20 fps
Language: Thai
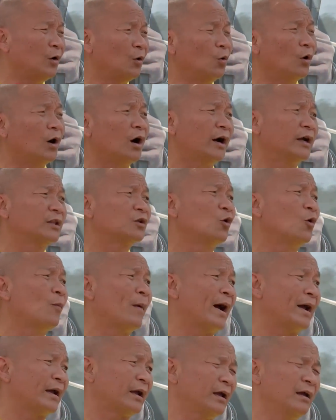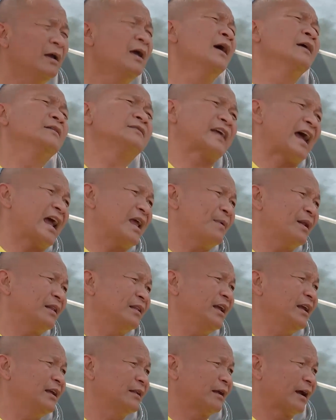ลูกเขยโทรมาอย่างเงี้ยใจมัน
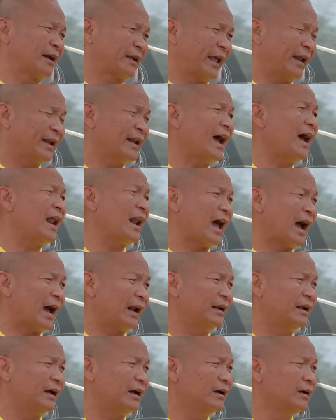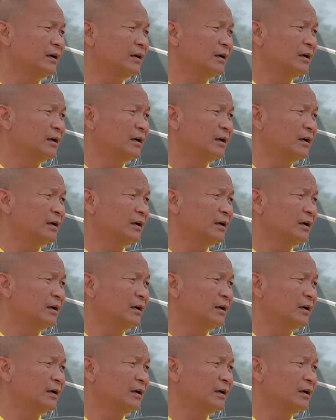ยิ่งอยากเห็นหน้าหลานน่ะ